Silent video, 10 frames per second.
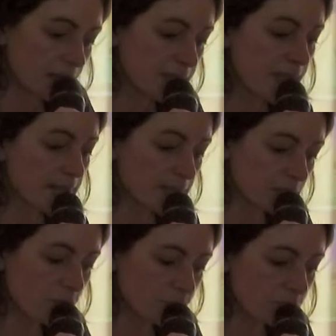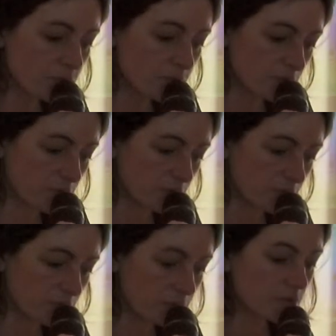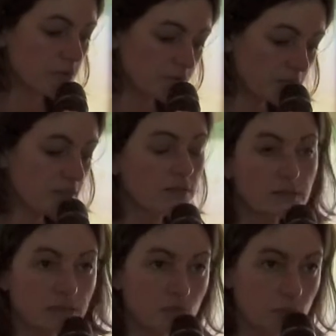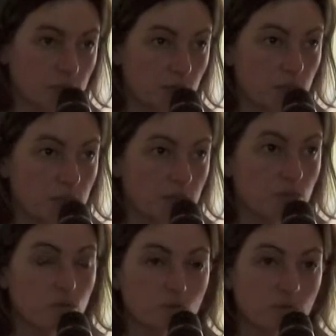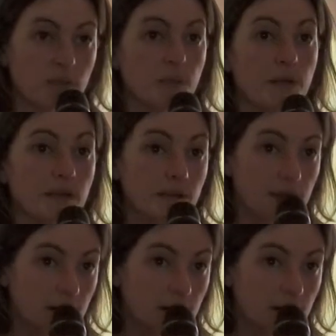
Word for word: il y a 100% de fréquentation masculine sur ce qu'on appelle